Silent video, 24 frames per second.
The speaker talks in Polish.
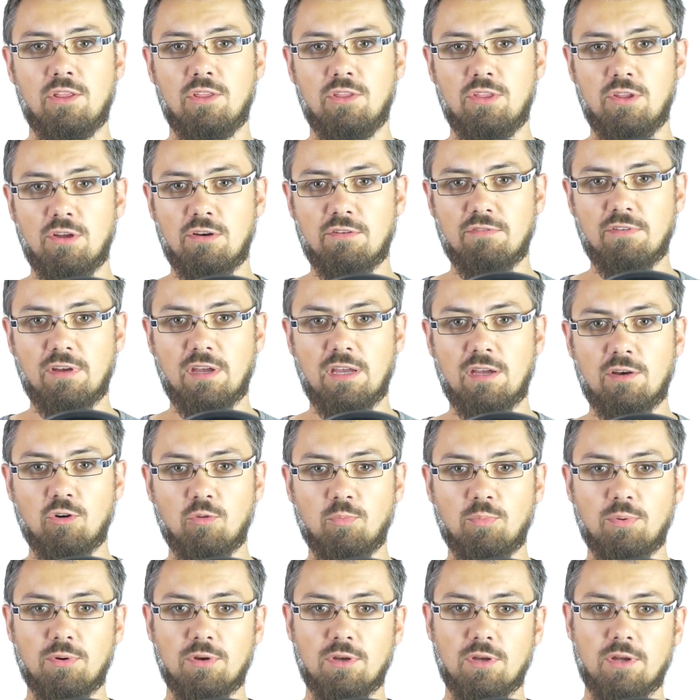nowej
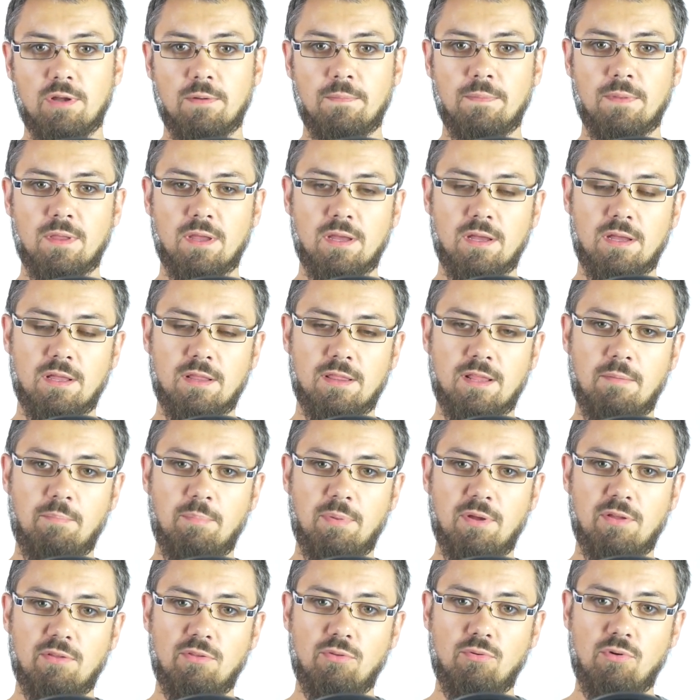grupy e,
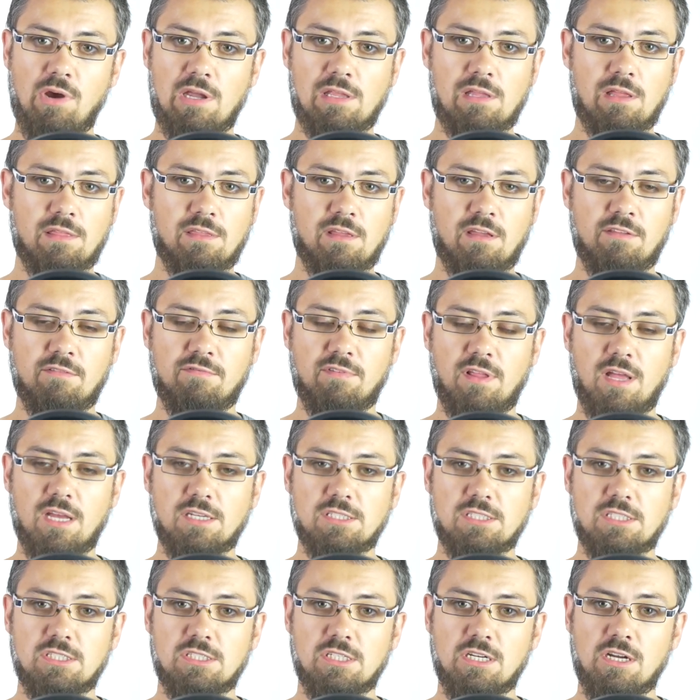napędu 1 na
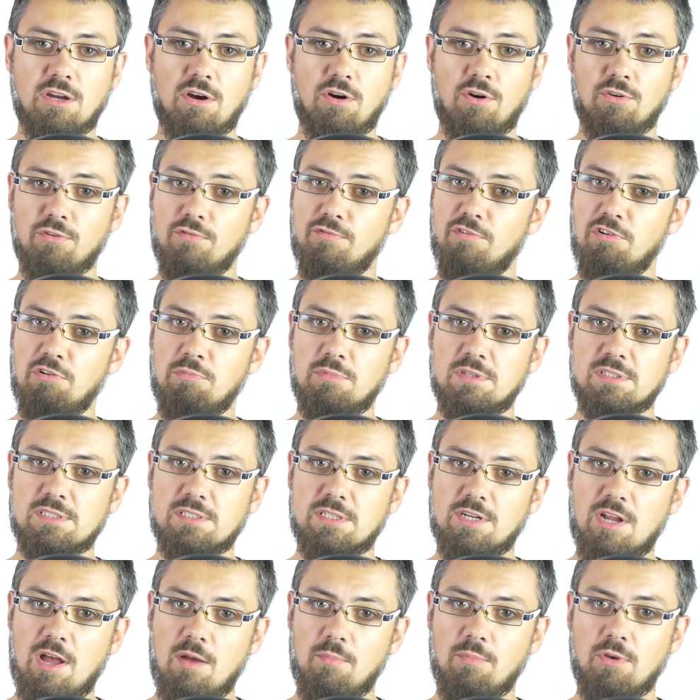12 od firmy
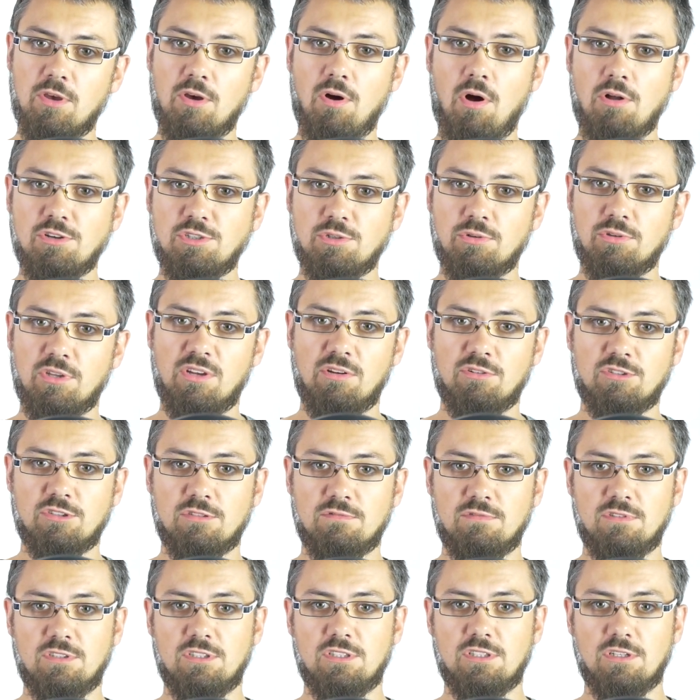SRAM i chodzi tutaj
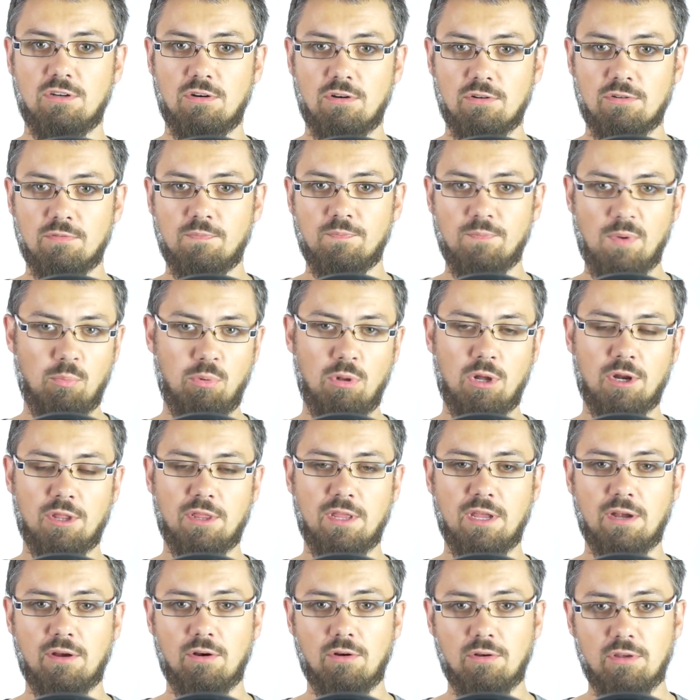oczywiście o
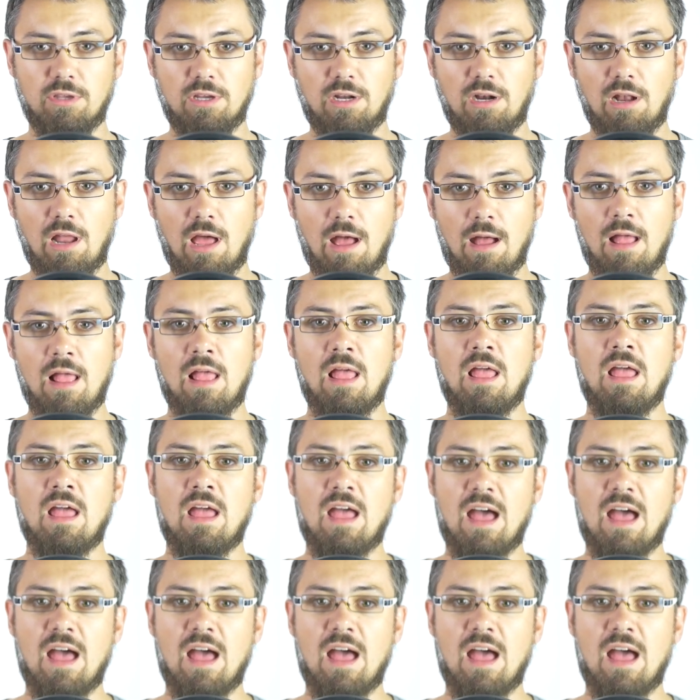popularnego Igla,